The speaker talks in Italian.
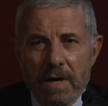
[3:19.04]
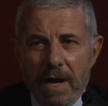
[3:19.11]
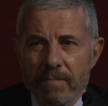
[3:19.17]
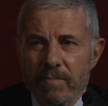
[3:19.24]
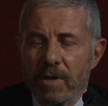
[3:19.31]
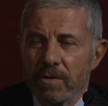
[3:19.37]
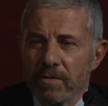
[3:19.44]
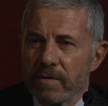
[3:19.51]

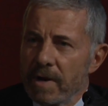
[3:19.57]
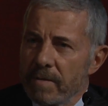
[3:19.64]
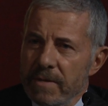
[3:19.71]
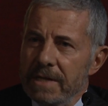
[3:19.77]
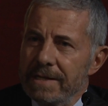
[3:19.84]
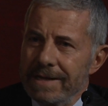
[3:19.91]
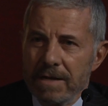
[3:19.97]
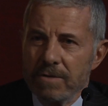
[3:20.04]
abbiano
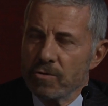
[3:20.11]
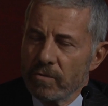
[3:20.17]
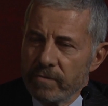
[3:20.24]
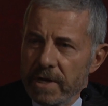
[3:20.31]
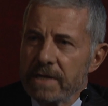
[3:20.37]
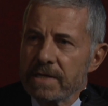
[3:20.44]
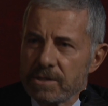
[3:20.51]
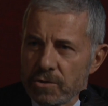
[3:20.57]
veramente il
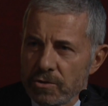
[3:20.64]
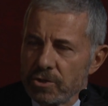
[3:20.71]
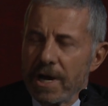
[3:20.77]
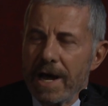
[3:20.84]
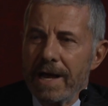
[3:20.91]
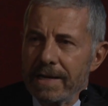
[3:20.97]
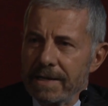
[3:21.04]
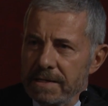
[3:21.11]
dovere
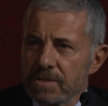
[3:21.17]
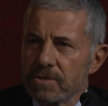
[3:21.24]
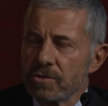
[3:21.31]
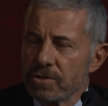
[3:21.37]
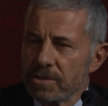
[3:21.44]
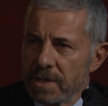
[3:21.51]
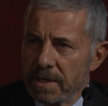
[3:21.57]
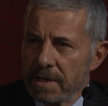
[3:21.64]
sociale di
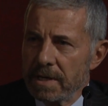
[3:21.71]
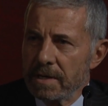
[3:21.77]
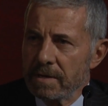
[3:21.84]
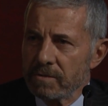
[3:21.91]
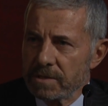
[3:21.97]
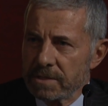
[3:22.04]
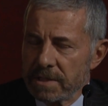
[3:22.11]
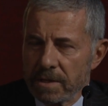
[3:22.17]

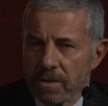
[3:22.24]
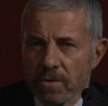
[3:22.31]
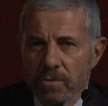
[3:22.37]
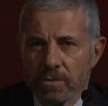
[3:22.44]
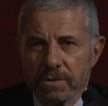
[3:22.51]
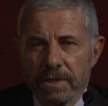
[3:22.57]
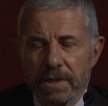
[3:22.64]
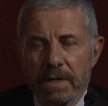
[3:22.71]
sostenere queste
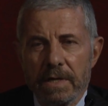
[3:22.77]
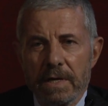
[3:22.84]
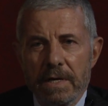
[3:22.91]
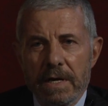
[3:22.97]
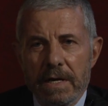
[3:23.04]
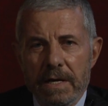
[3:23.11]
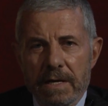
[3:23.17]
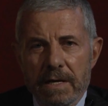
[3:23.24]
cose
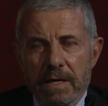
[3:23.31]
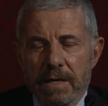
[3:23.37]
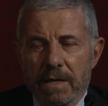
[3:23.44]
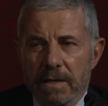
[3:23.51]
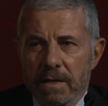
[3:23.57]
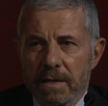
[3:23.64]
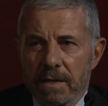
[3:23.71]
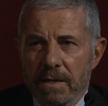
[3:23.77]

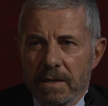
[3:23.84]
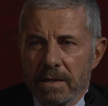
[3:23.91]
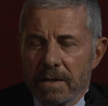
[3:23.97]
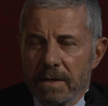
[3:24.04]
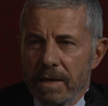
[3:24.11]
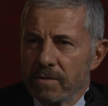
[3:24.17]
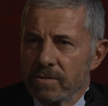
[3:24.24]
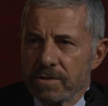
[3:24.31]
e,
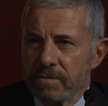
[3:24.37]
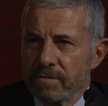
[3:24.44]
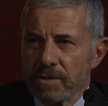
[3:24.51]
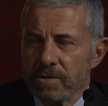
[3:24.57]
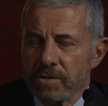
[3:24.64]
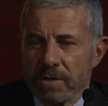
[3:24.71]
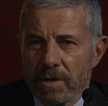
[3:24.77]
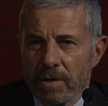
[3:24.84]
eh, la
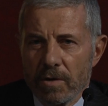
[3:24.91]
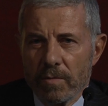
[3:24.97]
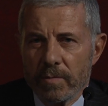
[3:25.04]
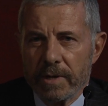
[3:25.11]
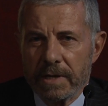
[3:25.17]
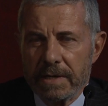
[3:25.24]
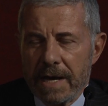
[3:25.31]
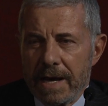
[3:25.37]
conservazione delle
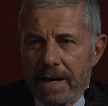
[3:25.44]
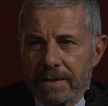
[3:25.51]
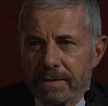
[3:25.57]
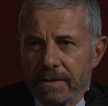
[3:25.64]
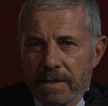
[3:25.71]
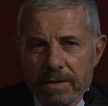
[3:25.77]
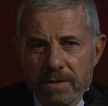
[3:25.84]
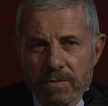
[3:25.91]
opere
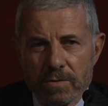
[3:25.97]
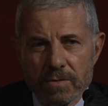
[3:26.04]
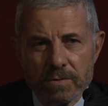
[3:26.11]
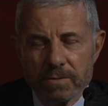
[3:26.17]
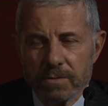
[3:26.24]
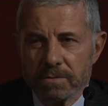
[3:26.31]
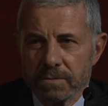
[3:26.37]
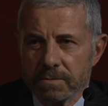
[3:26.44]
d'arte,
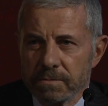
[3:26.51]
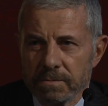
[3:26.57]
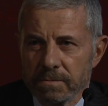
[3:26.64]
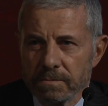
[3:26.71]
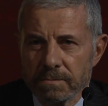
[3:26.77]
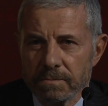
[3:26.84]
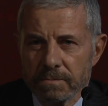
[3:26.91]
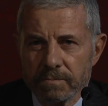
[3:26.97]
io
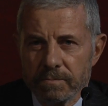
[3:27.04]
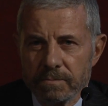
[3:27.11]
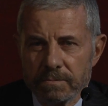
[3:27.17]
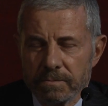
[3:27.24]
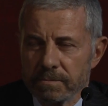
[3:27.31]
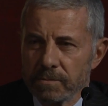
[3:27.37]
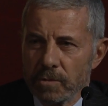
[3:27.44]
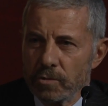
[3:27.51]

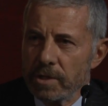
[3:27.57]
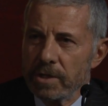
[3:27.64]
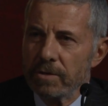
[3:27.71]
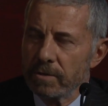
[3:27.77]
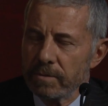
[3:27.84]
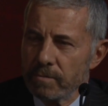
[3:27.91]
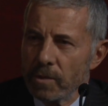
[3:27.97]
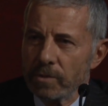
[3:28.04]
lo
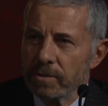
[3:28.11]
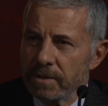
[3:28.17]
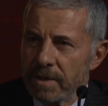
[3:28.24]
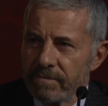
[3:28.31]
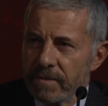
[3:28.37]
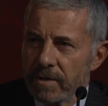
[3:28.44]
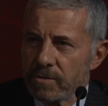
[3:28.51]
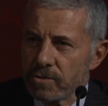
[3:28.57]
dico in modo
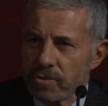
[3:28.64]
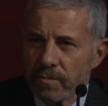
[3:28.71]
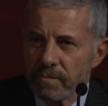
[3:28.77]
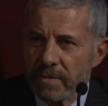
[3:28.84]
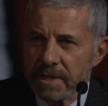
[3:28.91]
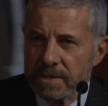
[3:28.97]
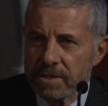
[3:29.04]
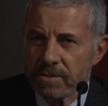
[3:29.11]
davvero
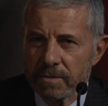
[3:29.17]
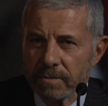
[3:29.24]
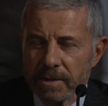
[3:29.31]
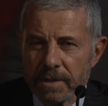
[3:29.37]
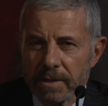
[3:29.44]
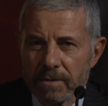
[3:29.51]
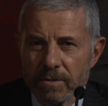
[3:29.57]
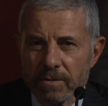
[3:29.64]
sommesso
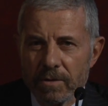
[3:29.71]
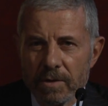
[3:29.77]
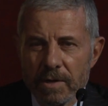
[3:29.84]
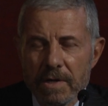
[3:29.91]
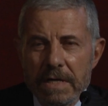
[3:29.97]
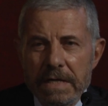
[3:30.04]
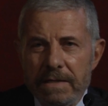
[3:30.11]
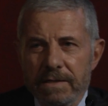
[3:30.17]
perché non ho
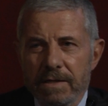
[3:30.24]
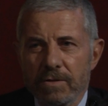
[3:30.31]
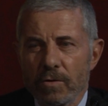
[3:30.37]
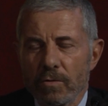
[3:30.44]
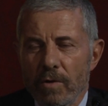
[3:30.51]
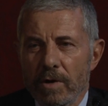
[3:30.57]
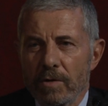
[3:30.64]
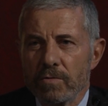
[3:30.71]

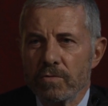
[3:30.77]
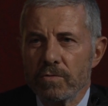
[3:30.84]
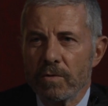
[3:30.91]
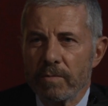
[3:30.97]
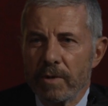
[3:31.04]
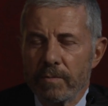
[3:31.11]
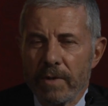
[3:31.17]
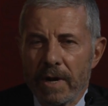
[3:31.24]
titolo
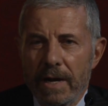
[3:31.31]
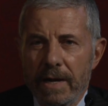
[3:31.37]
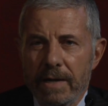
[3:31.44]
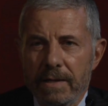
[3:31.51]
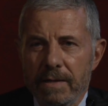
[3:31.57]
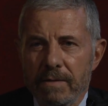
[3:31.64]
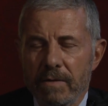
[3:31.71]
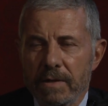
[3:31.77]
alcuno per
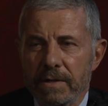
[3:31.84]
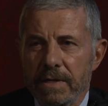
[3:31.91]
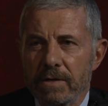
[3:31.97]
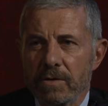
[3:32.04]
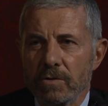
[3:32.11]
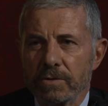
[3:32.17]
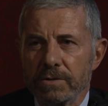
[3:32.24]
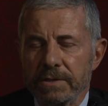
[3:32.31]
parlare di queste
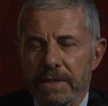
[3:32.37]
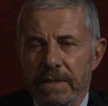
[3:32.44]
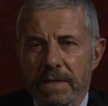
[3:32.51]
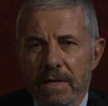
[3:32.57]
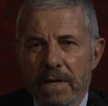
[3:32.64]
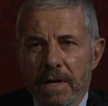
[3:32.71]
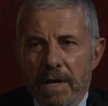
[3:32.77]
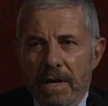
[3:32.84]
cose,
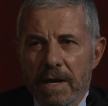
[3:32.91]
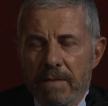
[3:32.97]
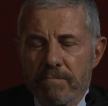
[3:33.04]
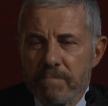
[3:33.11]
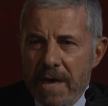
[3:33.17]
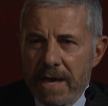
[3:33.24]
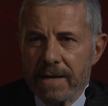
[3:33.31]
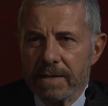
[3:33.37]
eh,
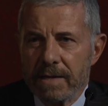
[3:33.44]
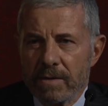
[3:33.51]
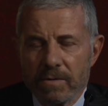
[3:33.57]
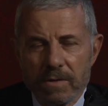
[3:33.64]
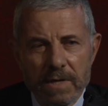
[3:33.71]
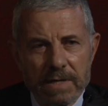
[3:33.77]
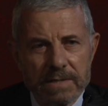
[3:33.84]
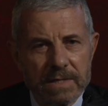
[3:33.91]

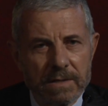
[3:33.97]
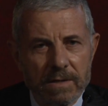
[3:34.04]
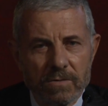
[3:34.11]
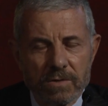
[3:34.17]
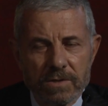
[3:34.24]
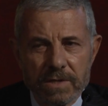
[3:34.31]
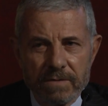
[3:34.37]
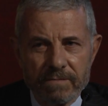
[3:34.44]
meritano di essere
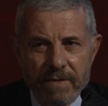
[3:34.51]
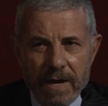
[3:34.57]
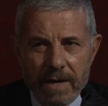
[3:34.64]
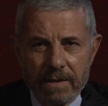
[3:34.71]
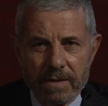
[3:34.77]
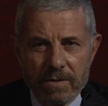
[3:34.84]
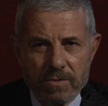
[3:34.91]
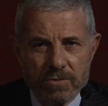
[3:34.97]
conservate.